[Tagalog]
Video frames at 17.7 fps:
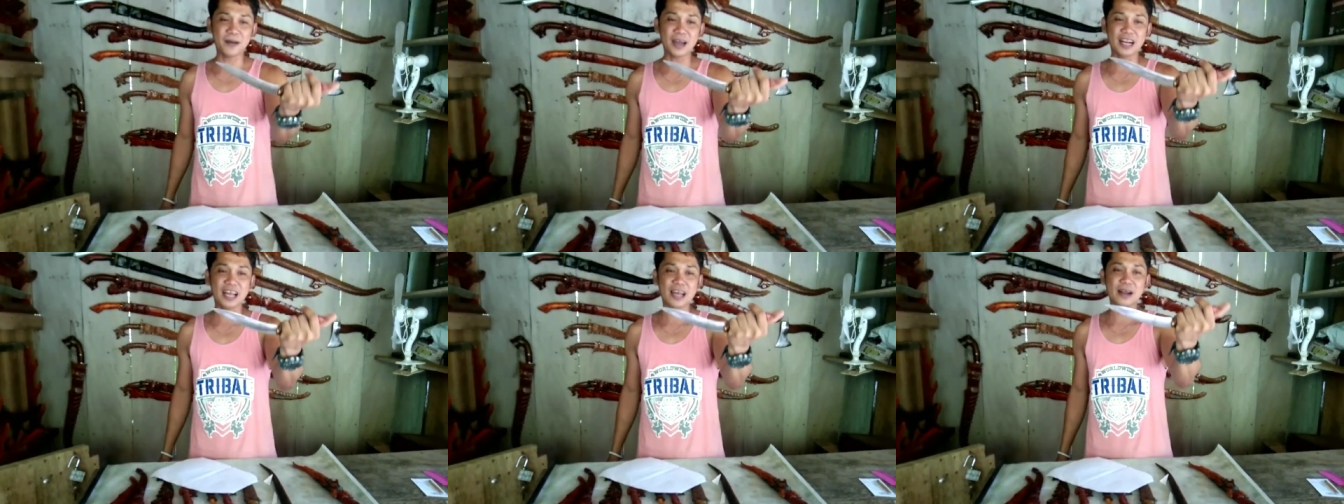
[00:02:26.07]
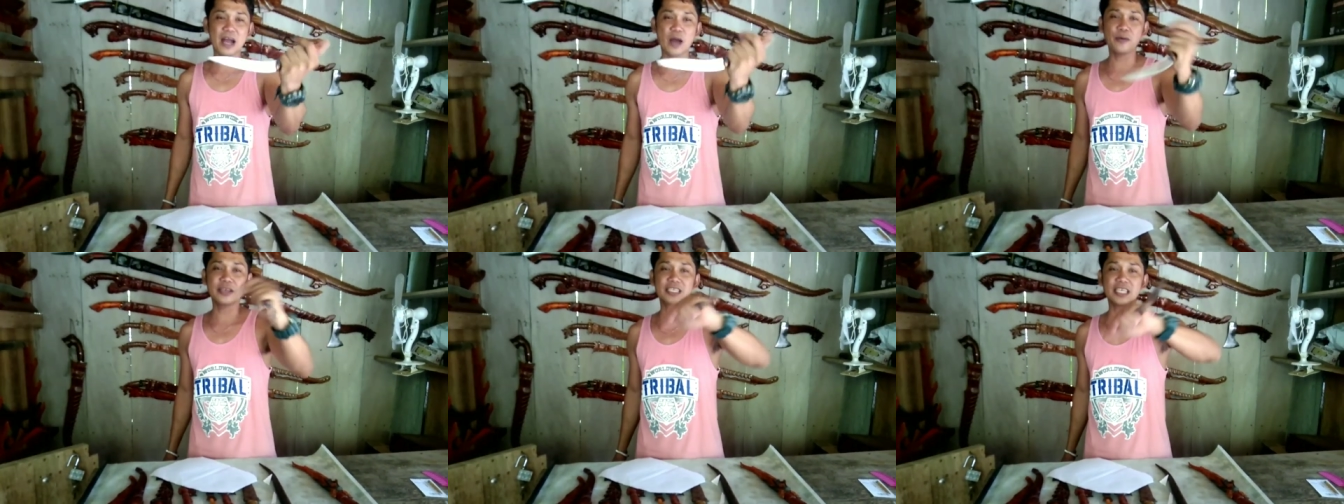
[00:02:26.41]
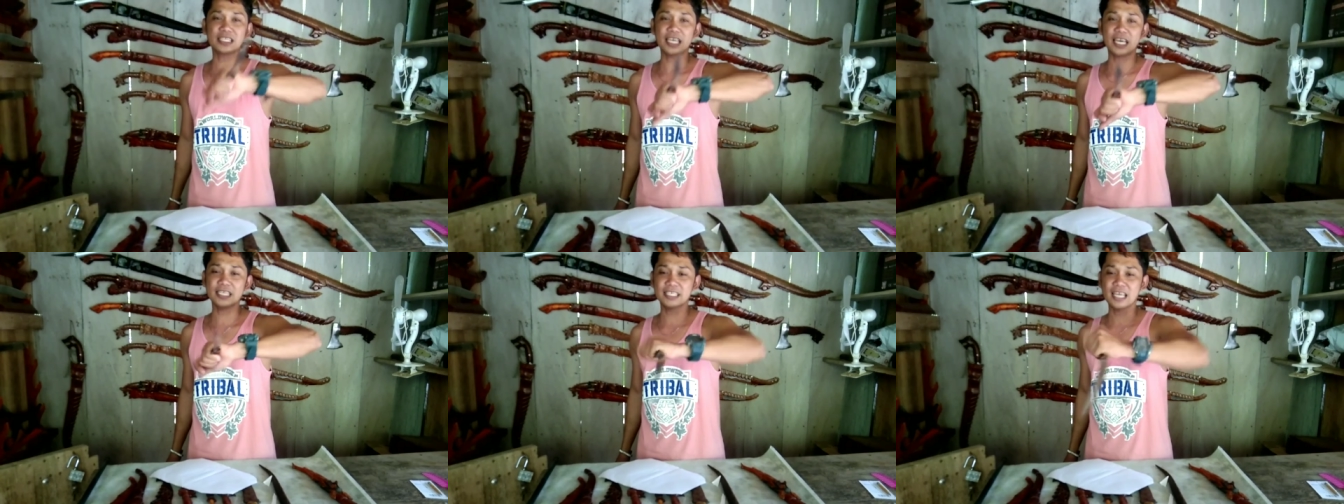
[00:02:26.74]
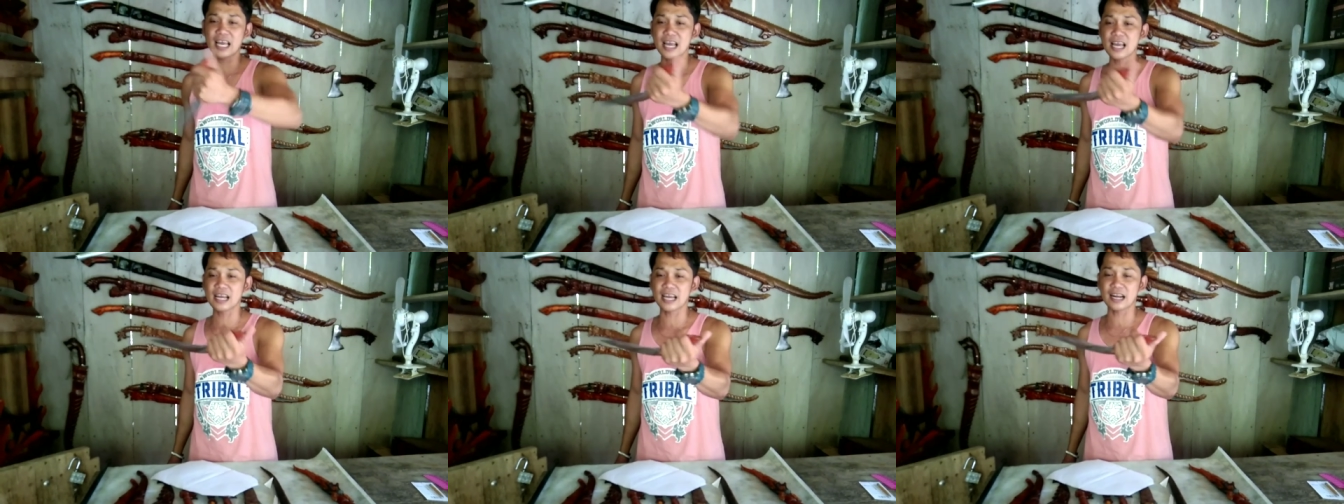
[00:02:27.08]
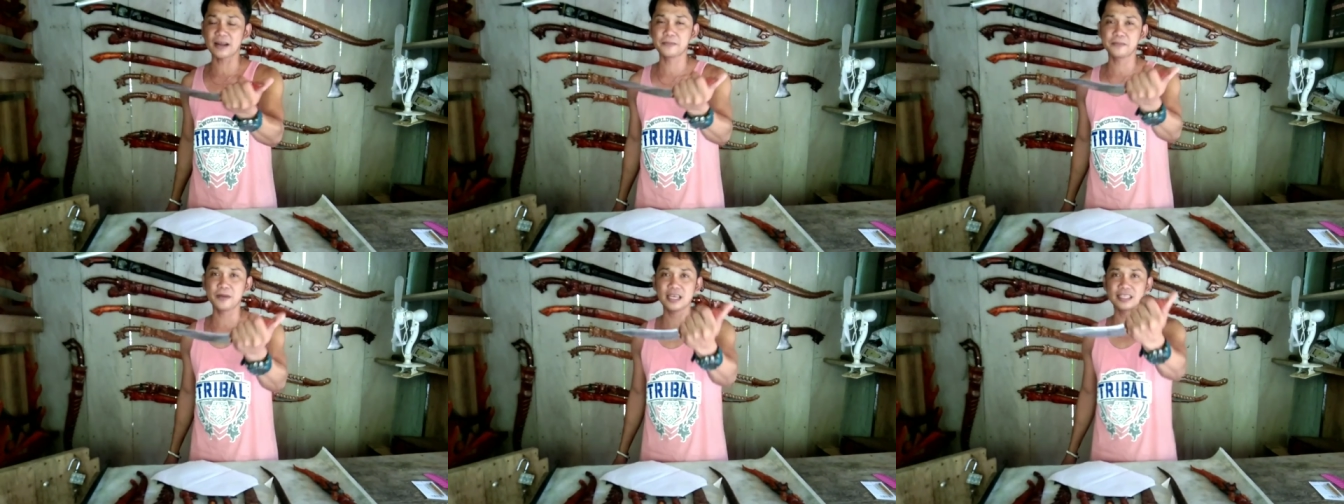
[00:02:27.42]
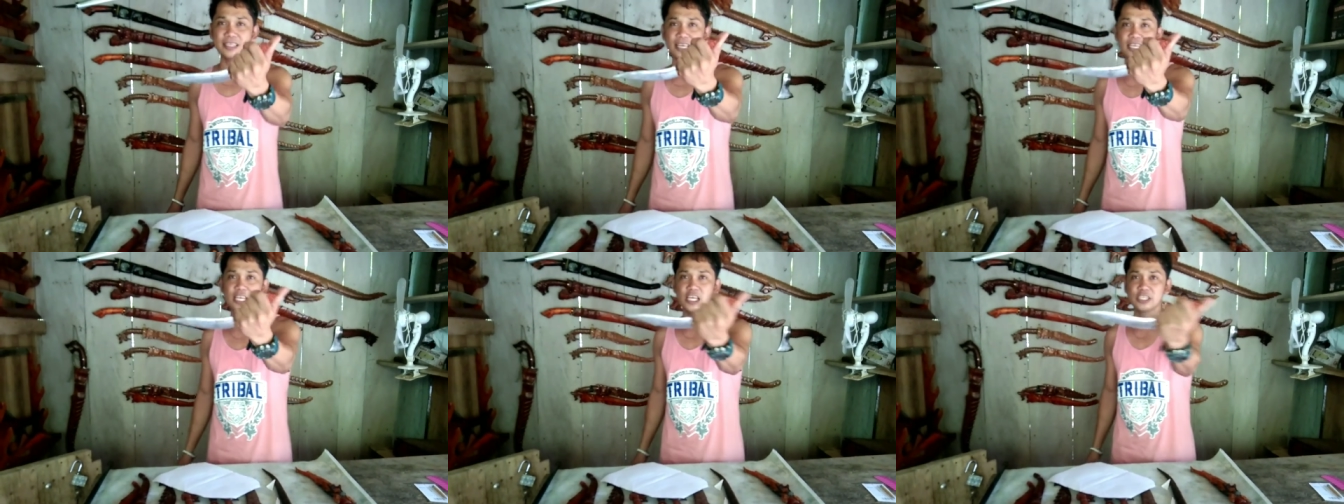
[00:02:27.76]
parang hawig siya sa isang karambit.
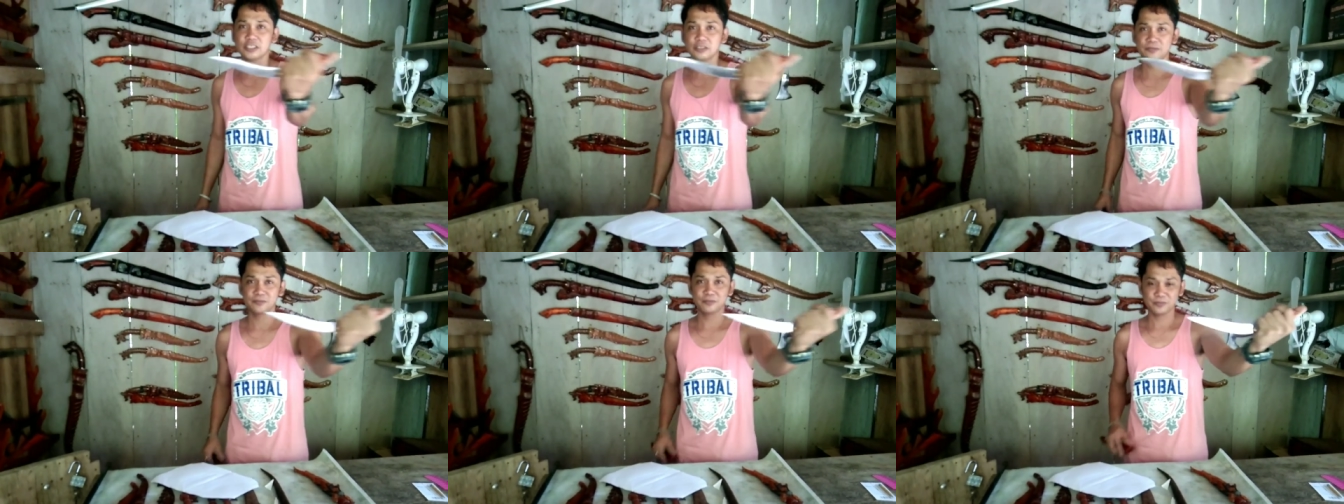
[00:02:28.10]
Ayan.